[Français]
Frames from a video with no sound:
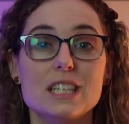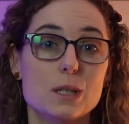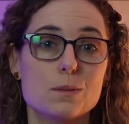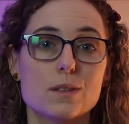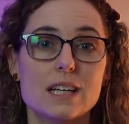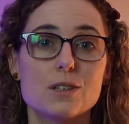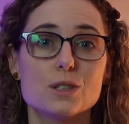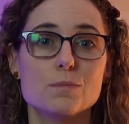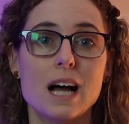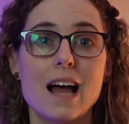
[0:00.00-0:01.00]
des options
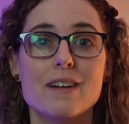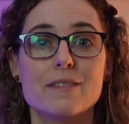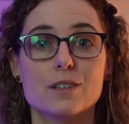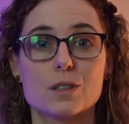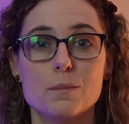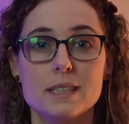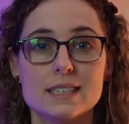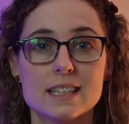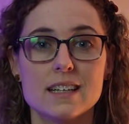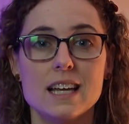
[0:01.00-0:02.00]
d'accouchement avec votre
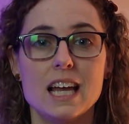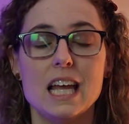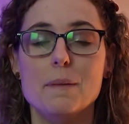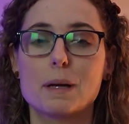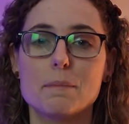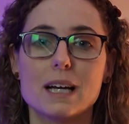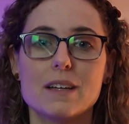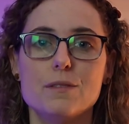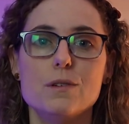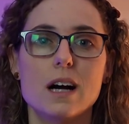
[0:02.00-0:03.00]
médecin et
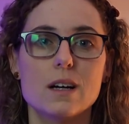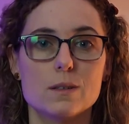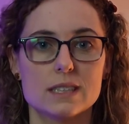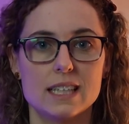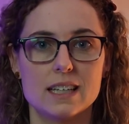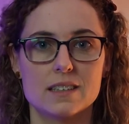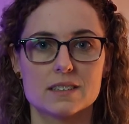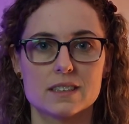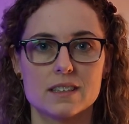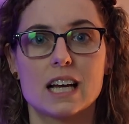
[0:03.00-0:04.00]
préparez-vous en
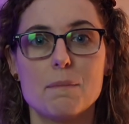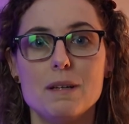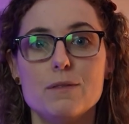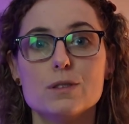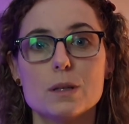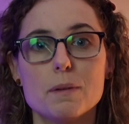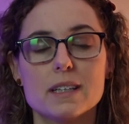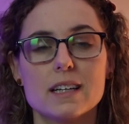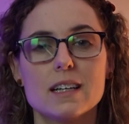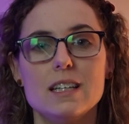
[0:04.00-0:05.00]
conséquence. Rappelez-vous
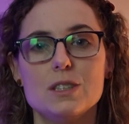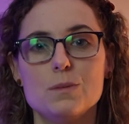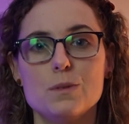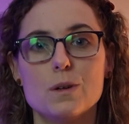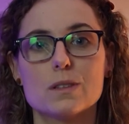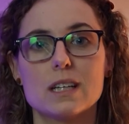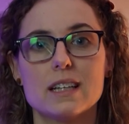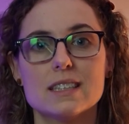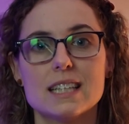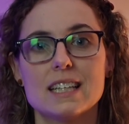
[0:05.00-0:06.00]
cependant que les jumeaux ont
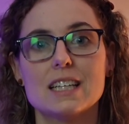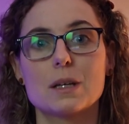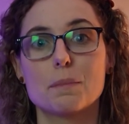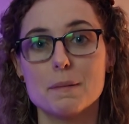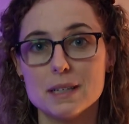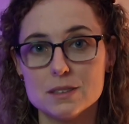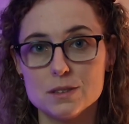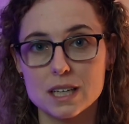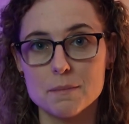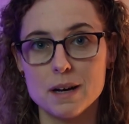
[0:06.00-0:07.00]
tendance à naître
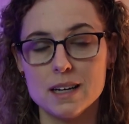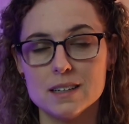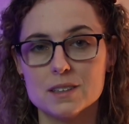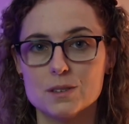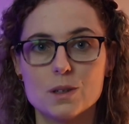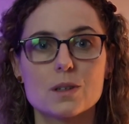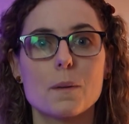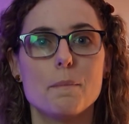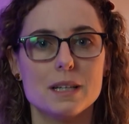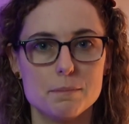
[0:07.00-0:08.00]
prématurément, donc
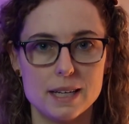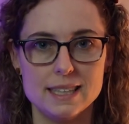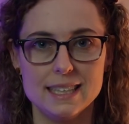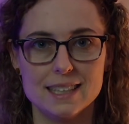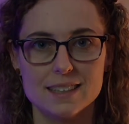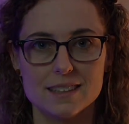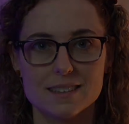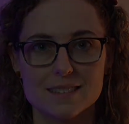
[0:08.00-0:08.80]
pas de panique.